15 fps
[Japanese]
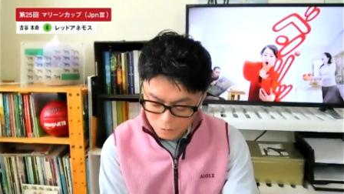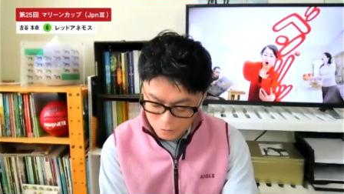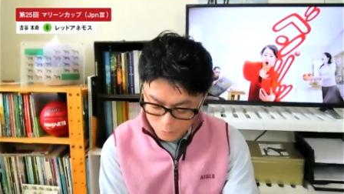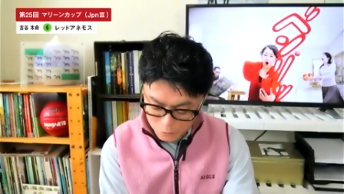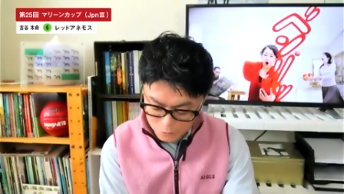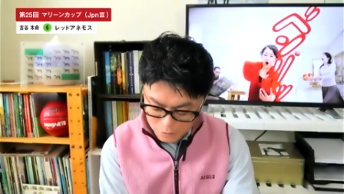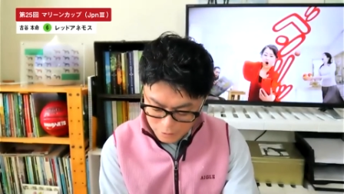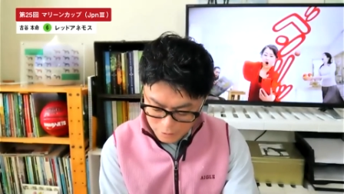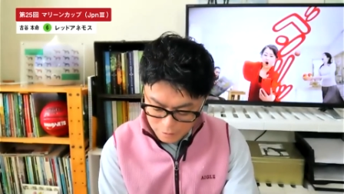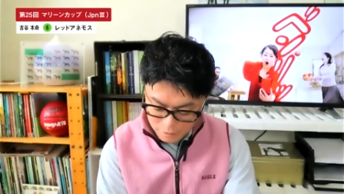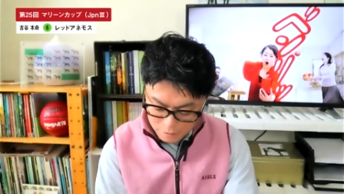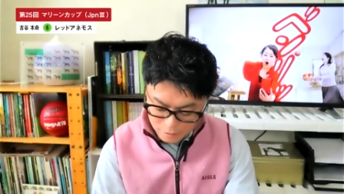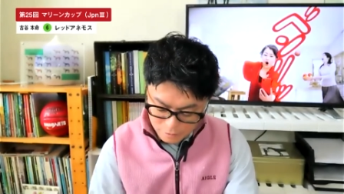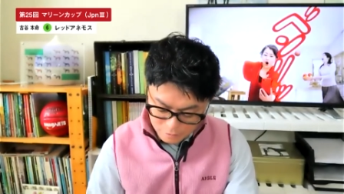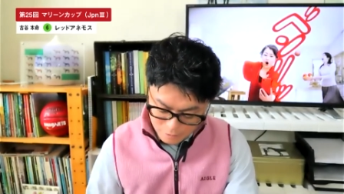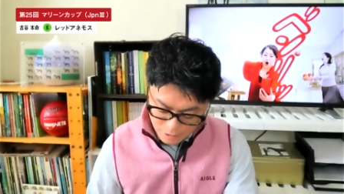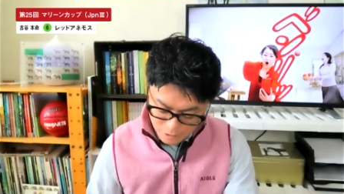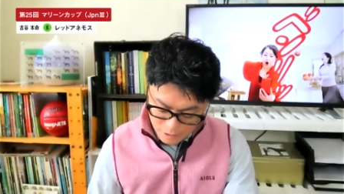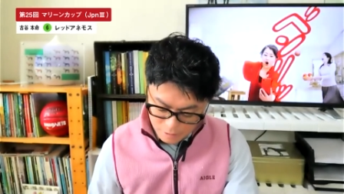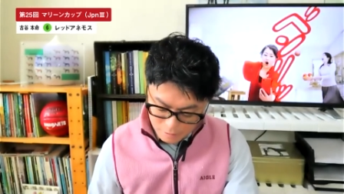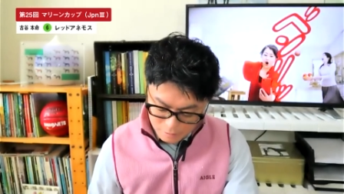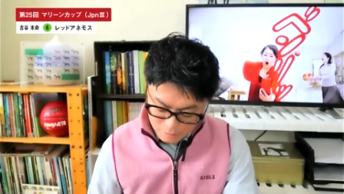思ってたんですが、
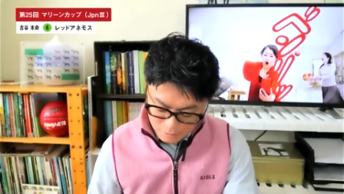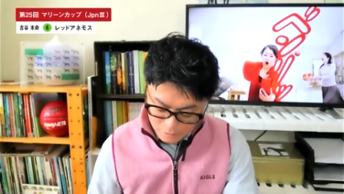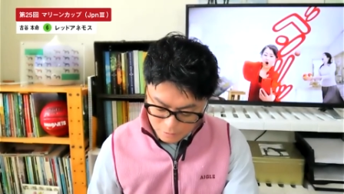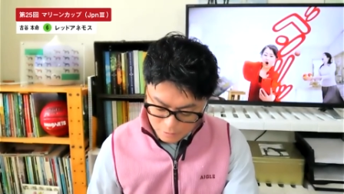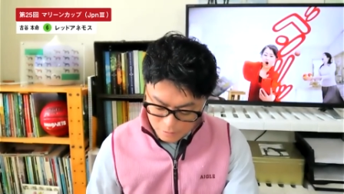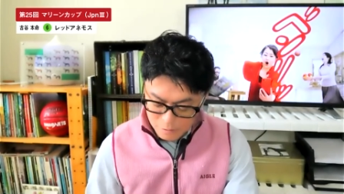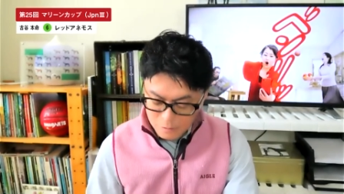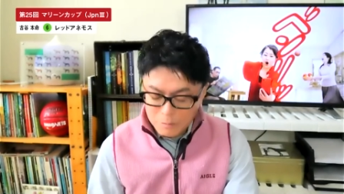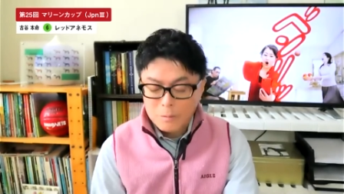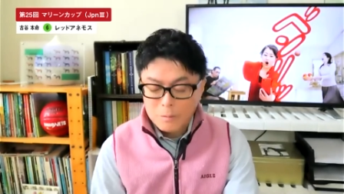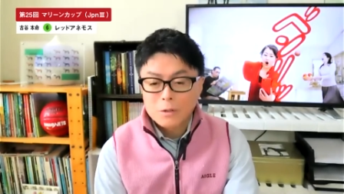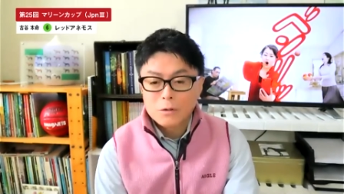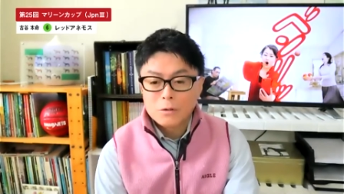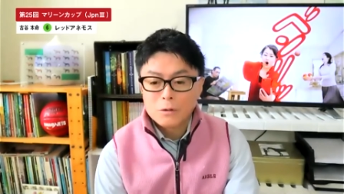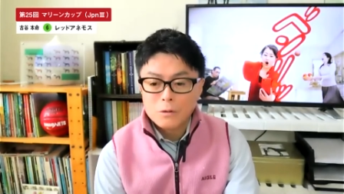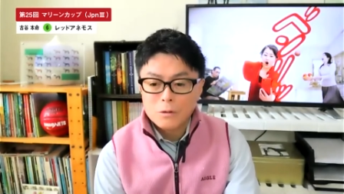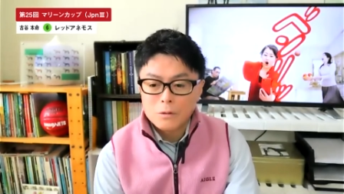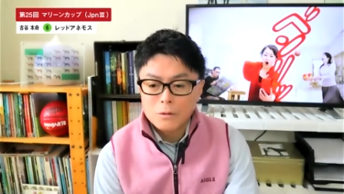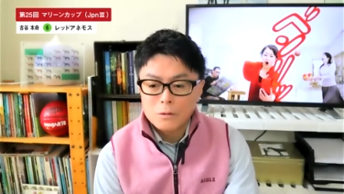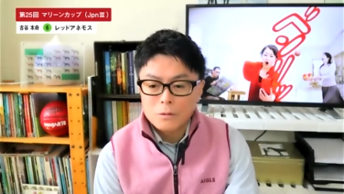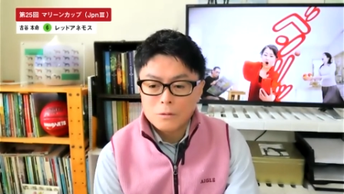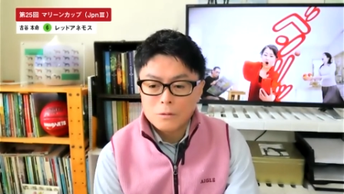はい、まあそ
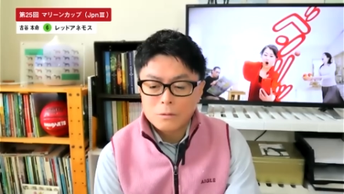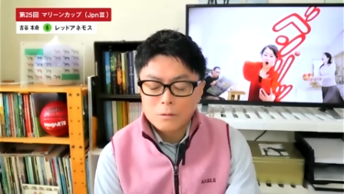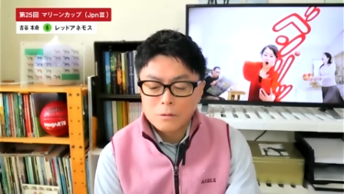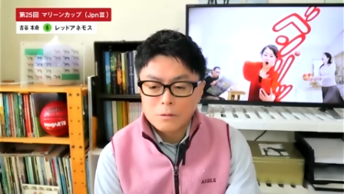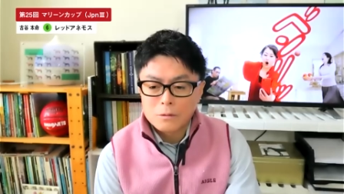の